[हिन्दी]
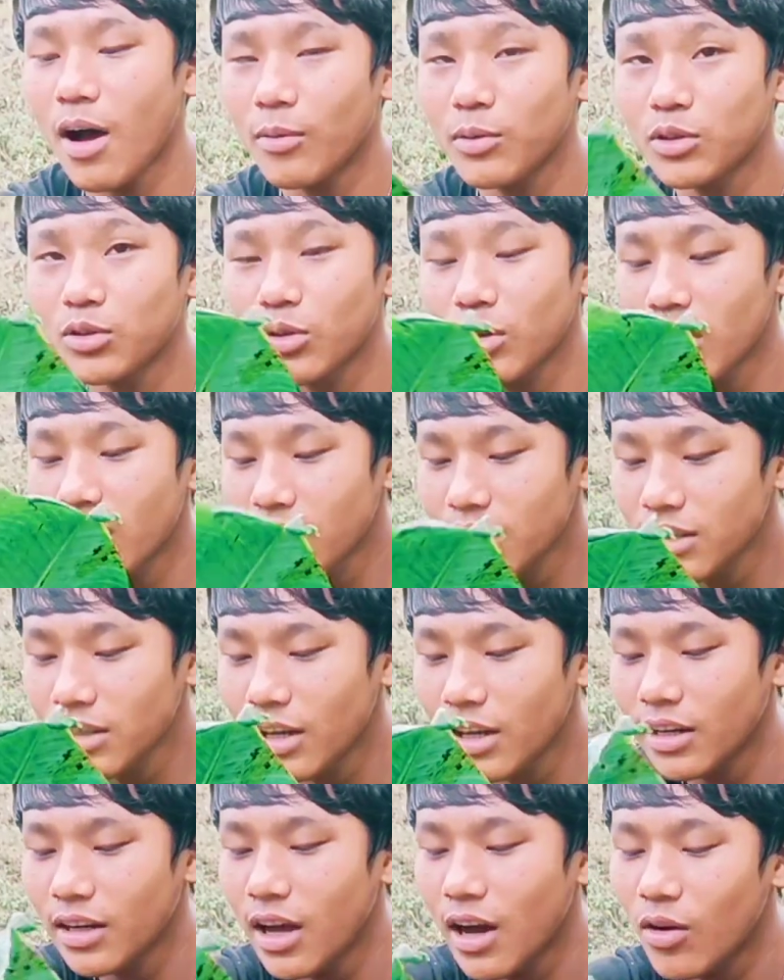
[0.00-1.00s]
अभी तो यही
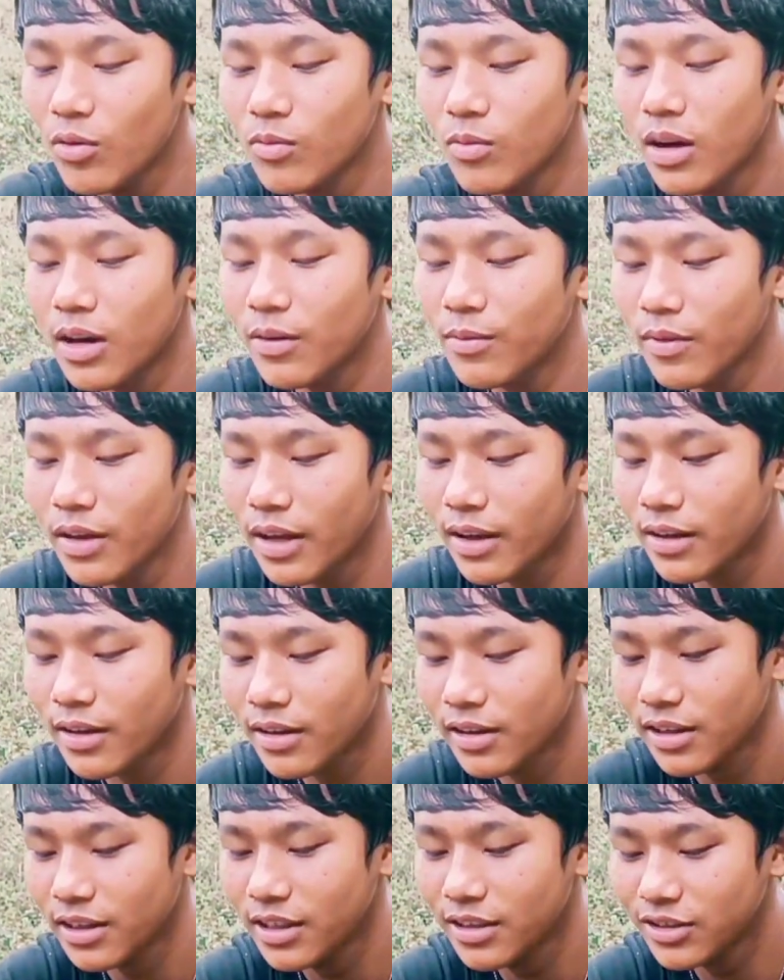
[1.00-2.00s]
है ना उम्र में
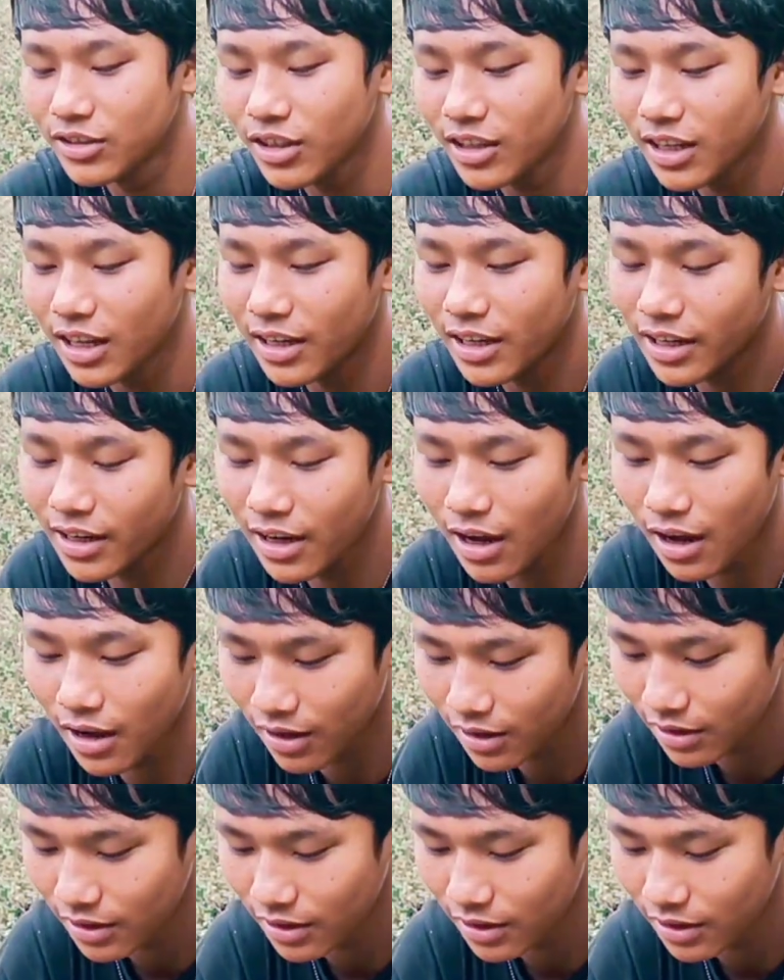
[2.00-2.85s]
इंजॉय करने का